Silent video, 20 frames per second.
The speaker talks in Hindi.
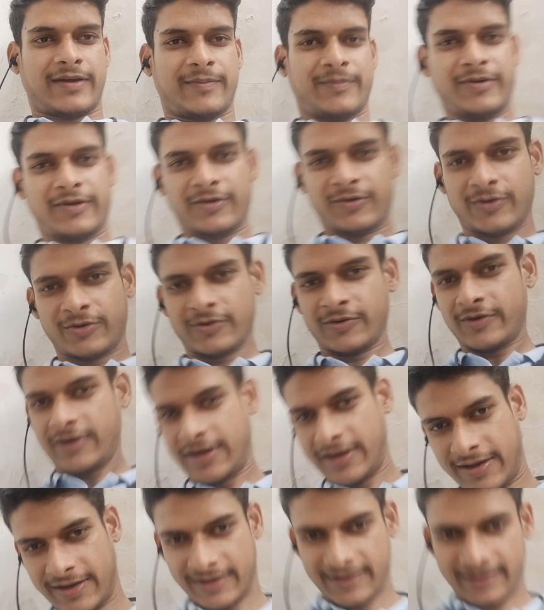तो भाई अभी
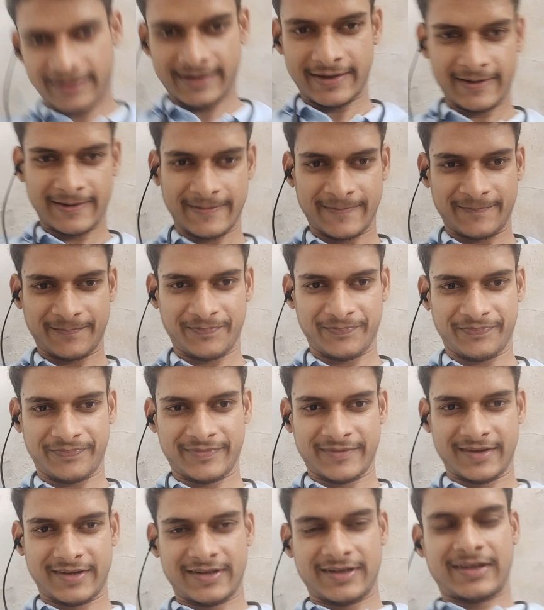हो रहा है
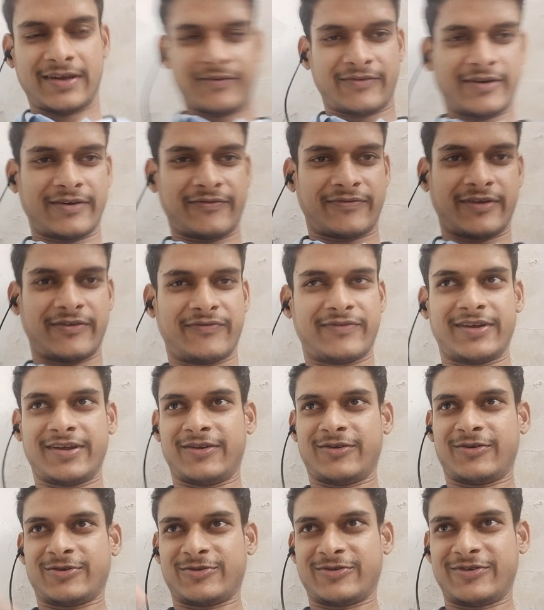एलेवन
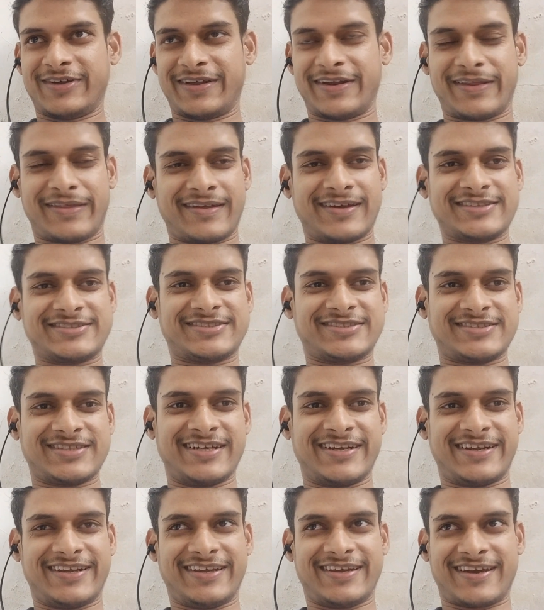फिफ्टीन और थोड़ी
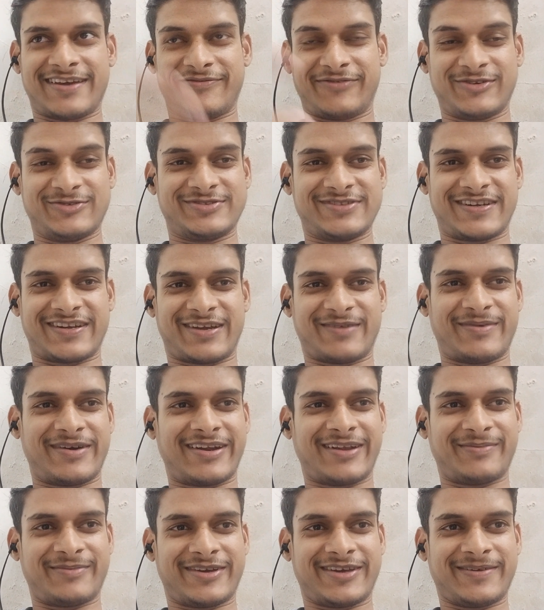रिसर्च चल रही है
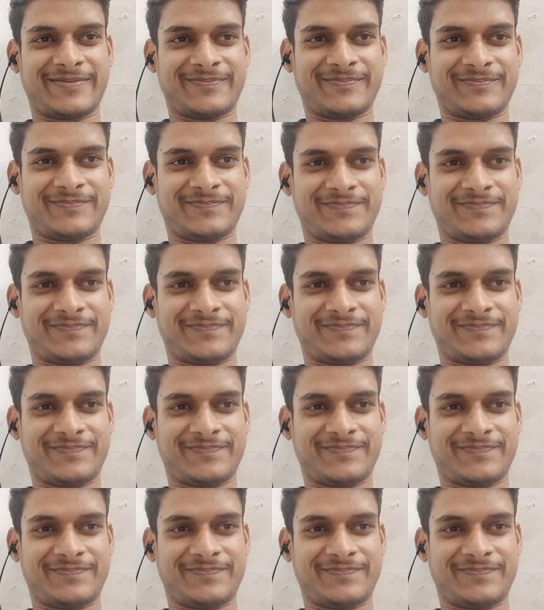फ्यूचर के बारे